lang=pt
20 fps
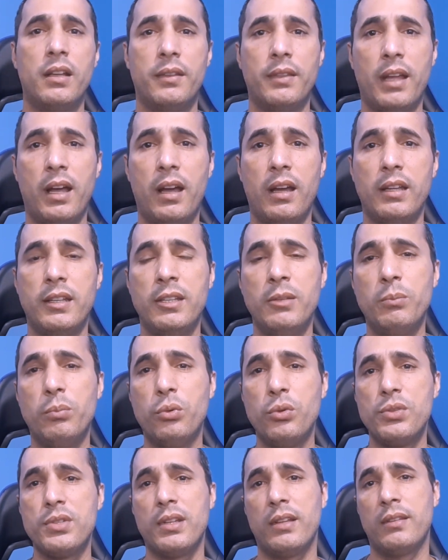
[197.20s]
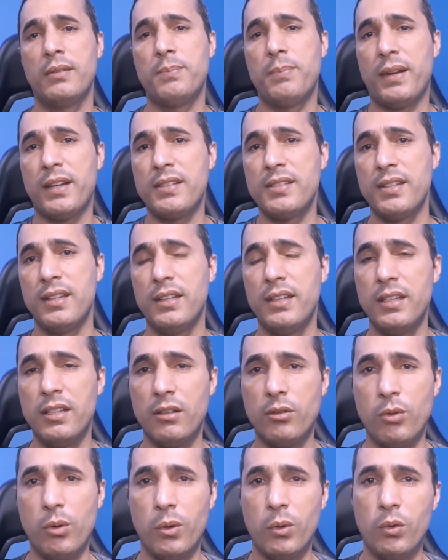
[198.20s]
na em busca de parceria
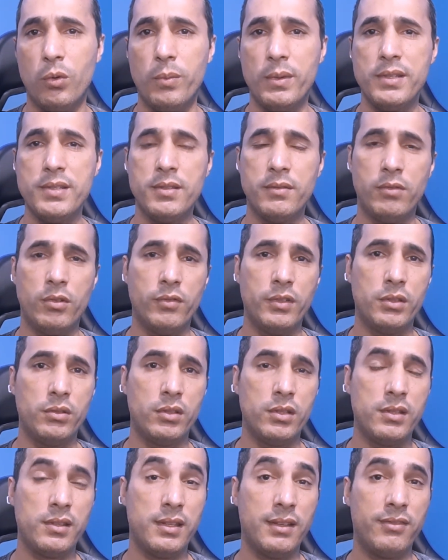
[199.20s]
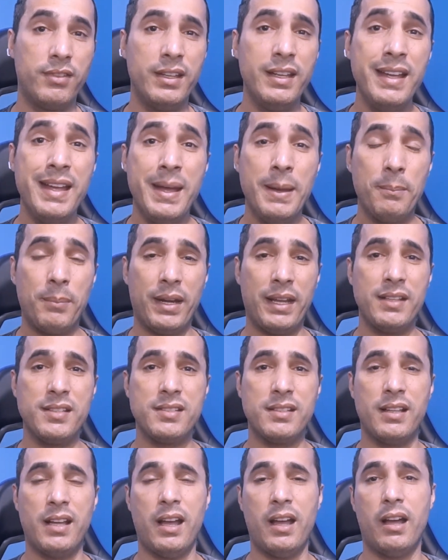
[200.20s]
com algumas desenvolvedoras de TV para
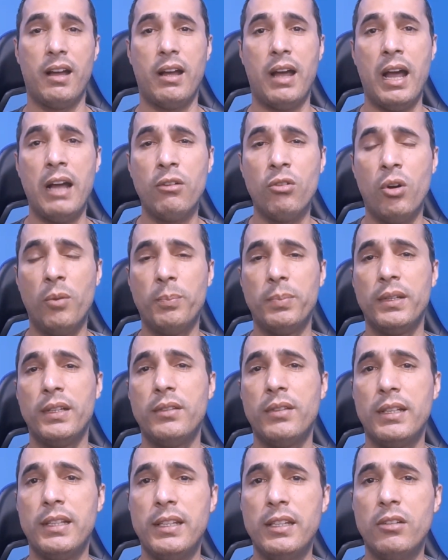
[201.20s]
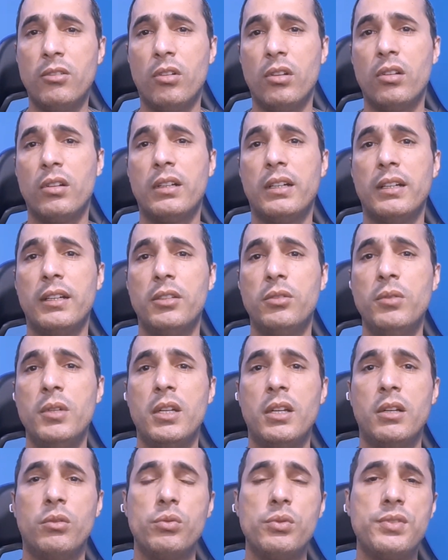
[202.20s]
estar acoplando ali, colocando
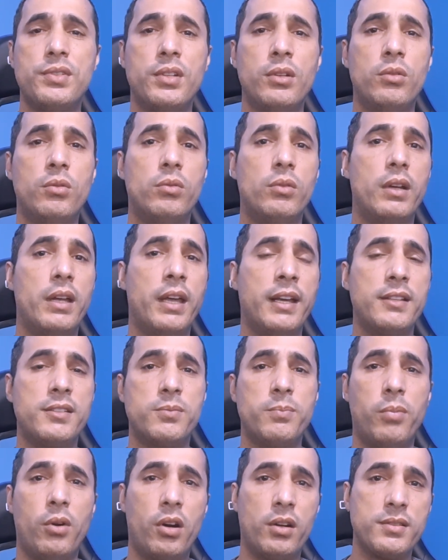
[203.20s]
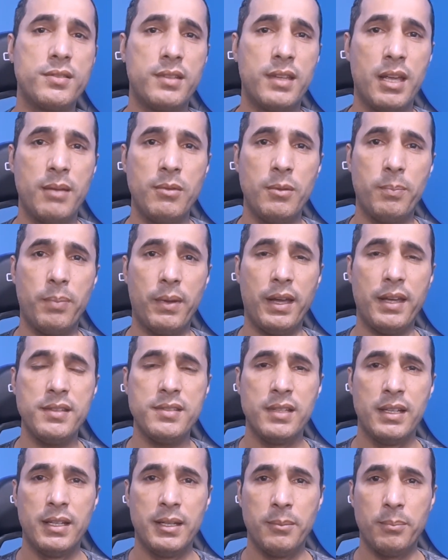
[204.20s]
o seu Xbox Game
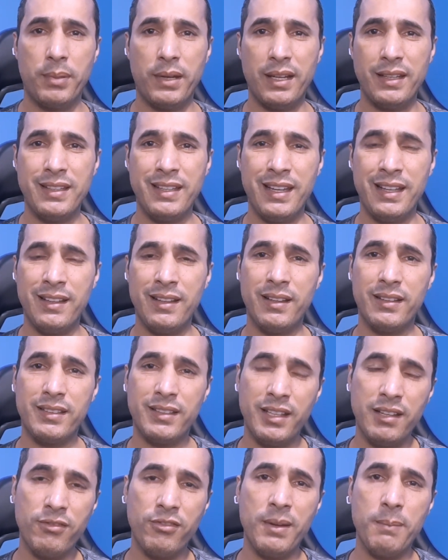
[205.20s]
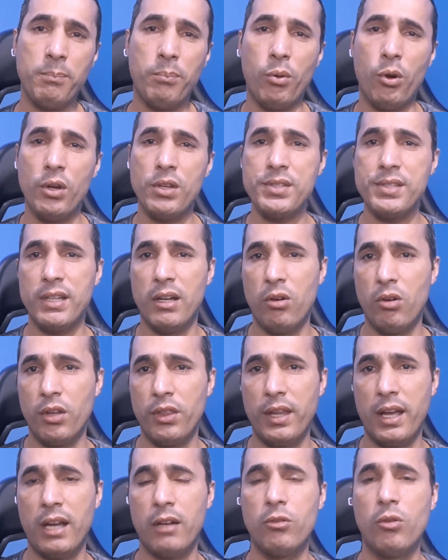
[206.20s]
Pass para que ela TV possa
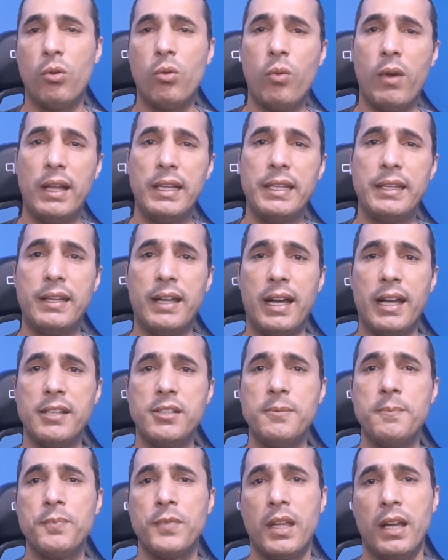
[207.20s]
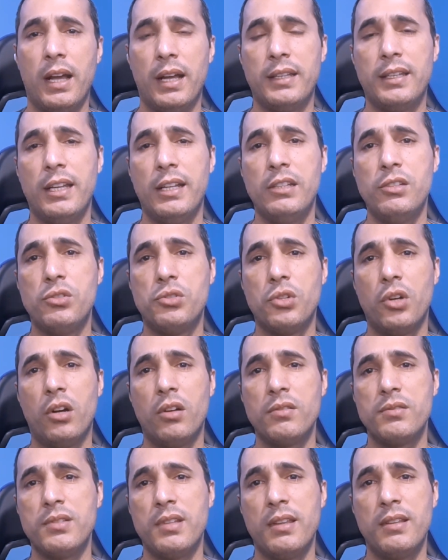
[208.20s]
rodar com qualidade aqueles
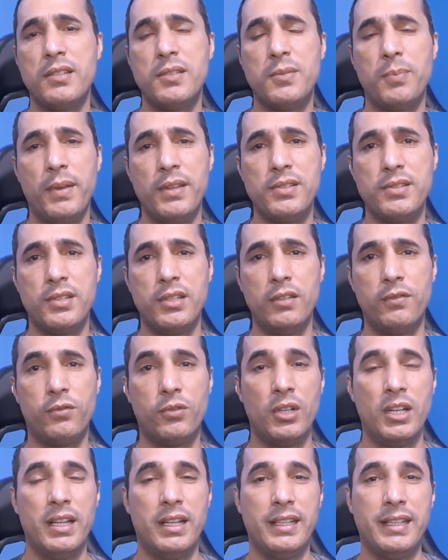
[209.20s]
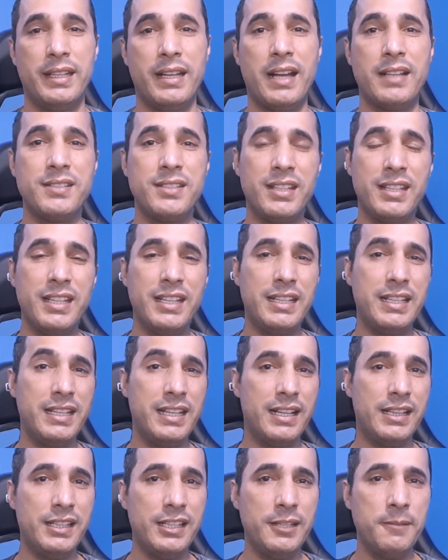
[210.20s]
jogos em específico e
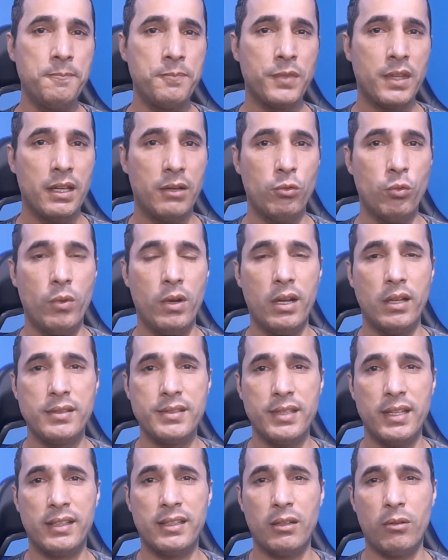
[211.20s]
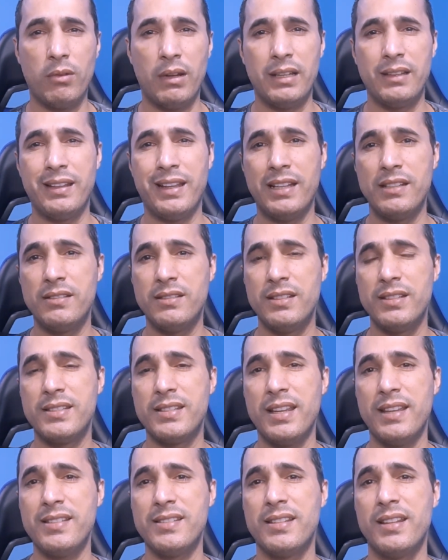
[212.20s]
adquirir ali uma certa qualidade de
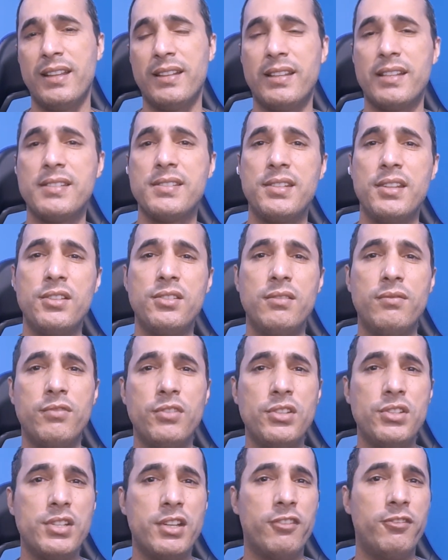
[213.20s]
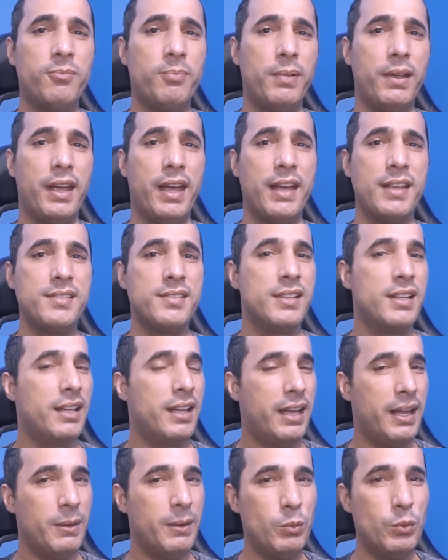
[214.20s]
60 a 120 FPS
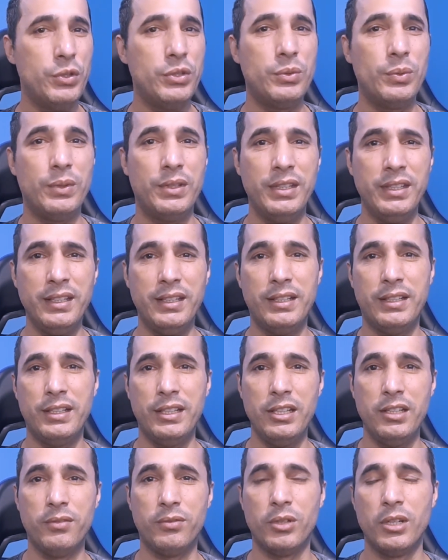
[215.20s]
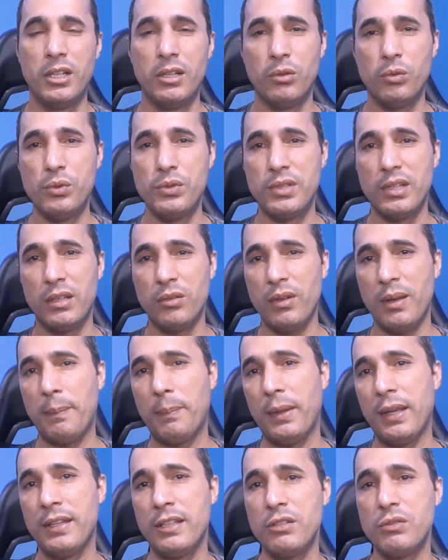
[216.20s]
é muito incrível, usando
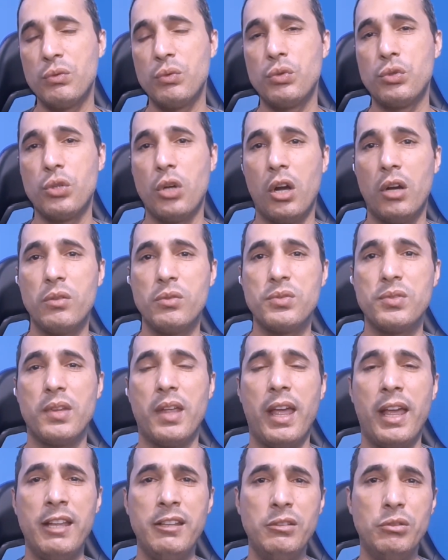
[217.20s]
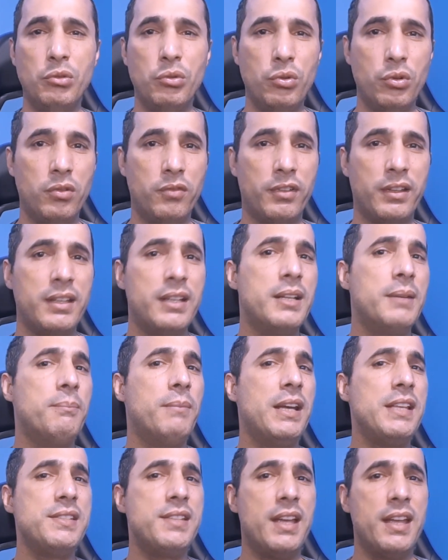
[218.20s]
apenas os jogos em nuvem.
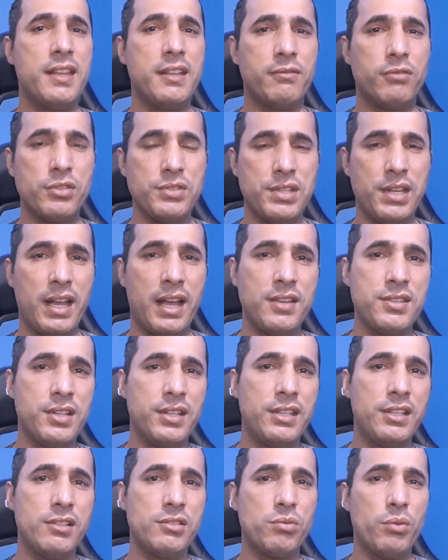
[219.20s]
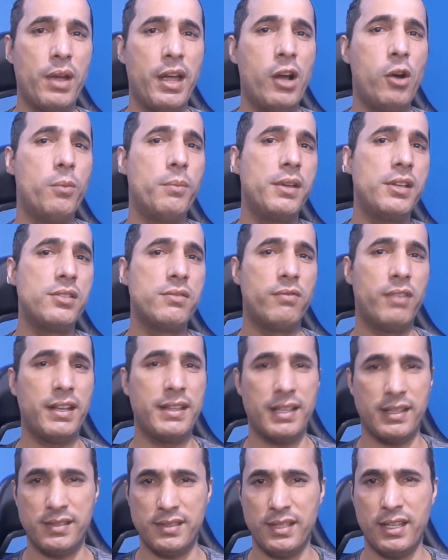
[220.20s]
Mas e aí, você acha que isso realmente vai
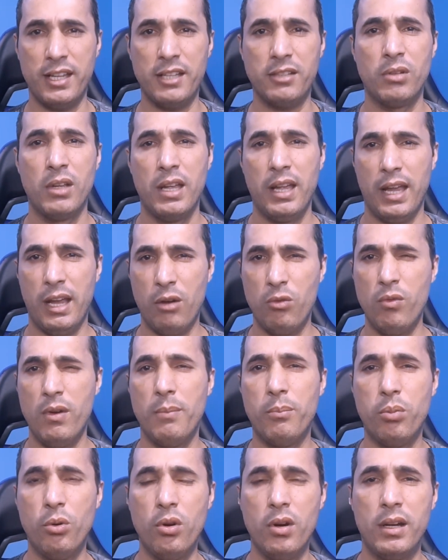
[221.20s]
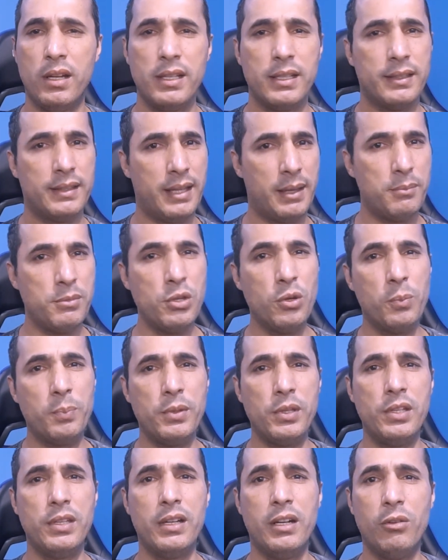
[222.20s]
dar certo? É uma boa? Na minha
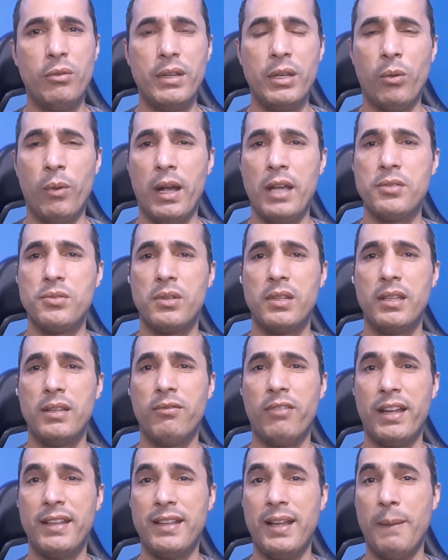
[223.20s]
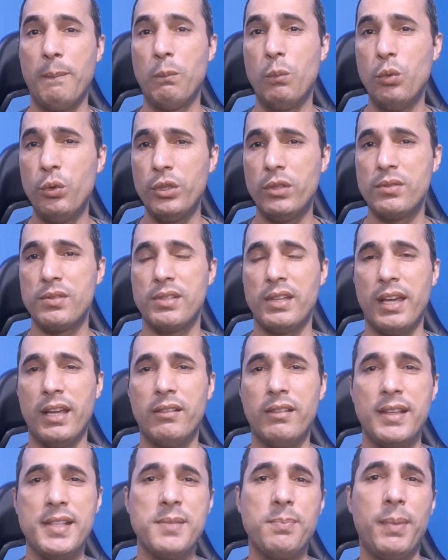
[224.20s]
opinião, eu acho que vai dar muito
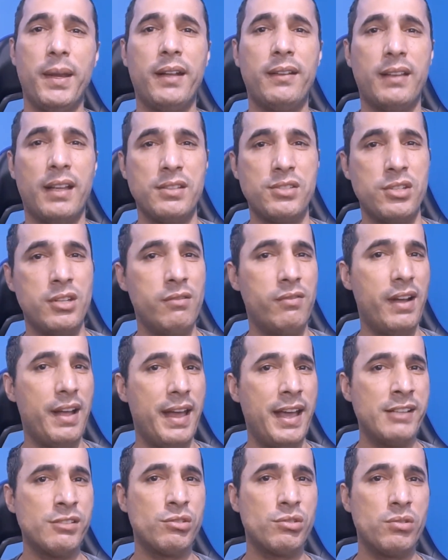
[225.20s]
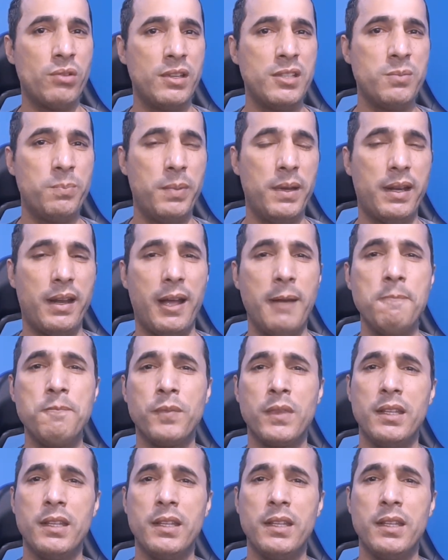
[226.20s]
certo. A expectativa é só esperar